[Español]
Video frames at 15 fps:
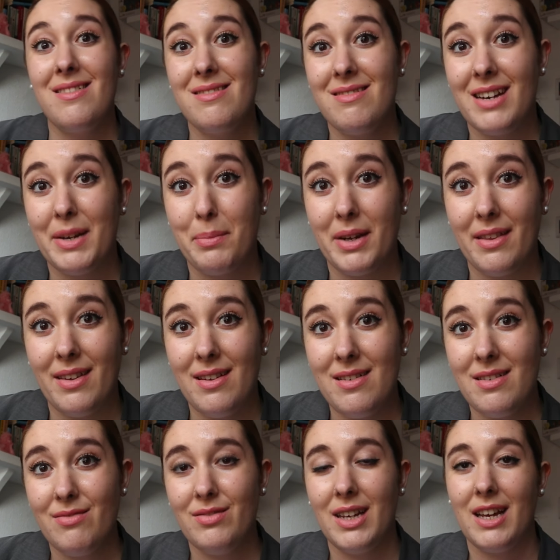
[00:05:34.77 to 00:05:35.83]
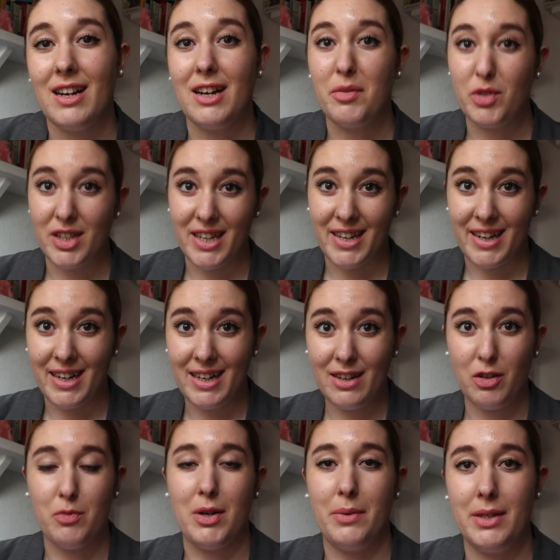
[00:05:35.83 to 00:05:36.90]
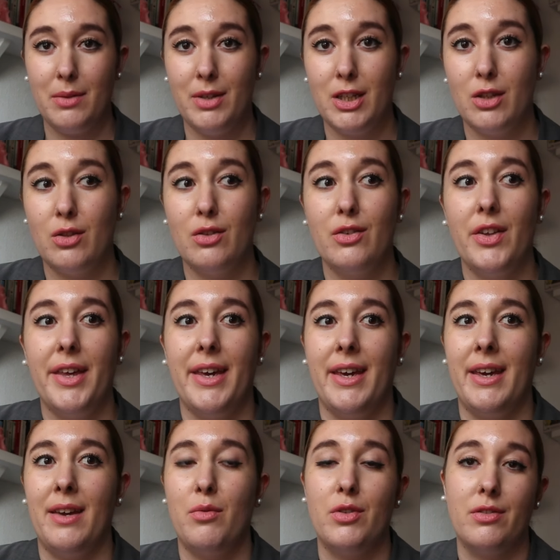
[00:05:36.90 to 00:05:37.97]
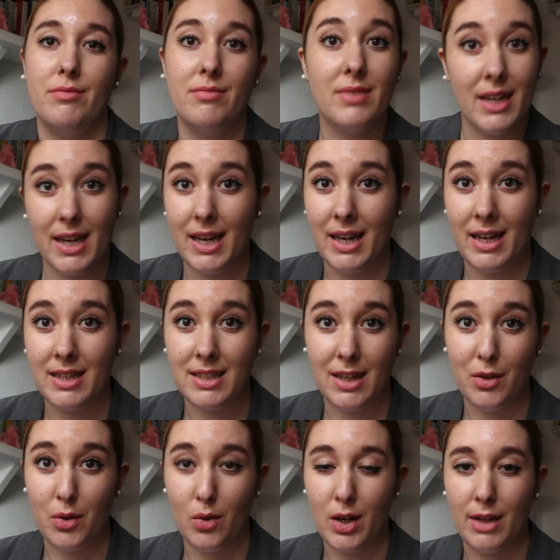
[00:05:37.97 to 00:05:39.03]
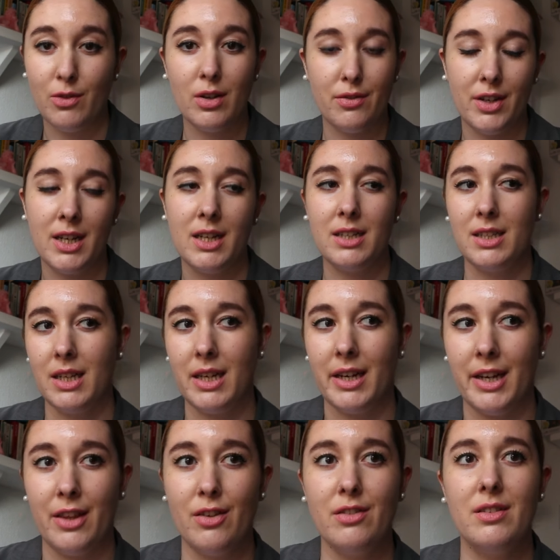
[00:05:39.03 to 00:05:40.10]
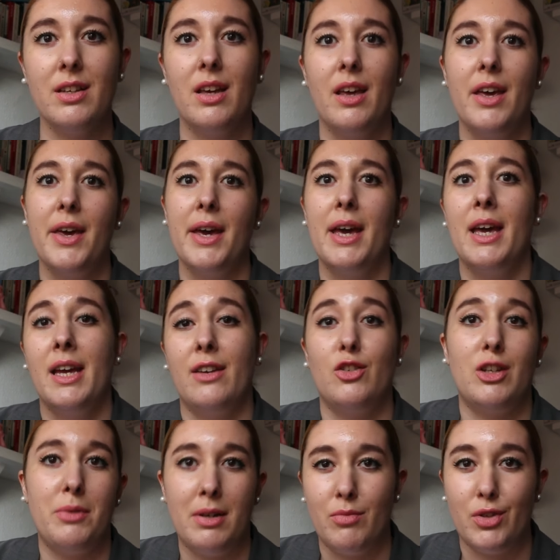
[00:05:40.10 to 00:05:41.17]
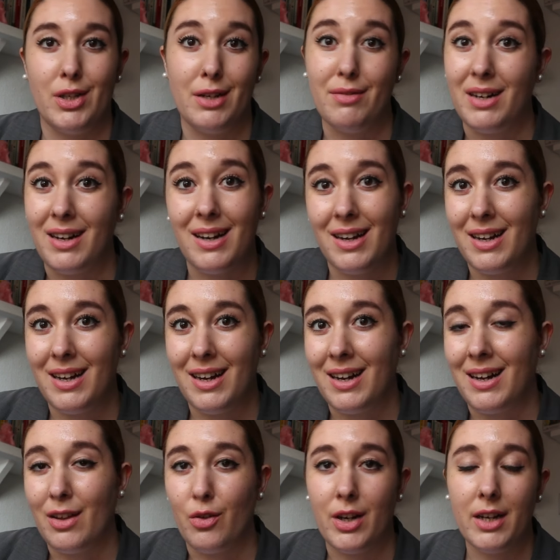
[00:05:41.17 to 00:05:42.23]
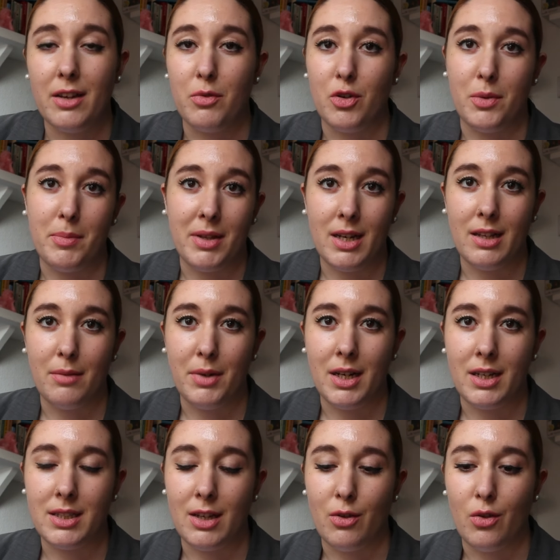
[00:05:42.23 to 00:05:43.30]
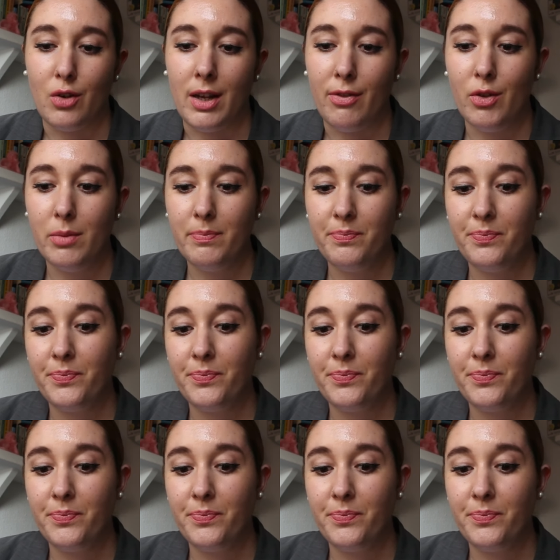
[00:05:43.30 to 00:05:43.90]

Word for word: a una y media, acabamos de llegar, como habéis visto, eh, he estado donando, al final sí que he ido, no sabíamos si iba a donar, que bueno, mi madre también ha estado donando,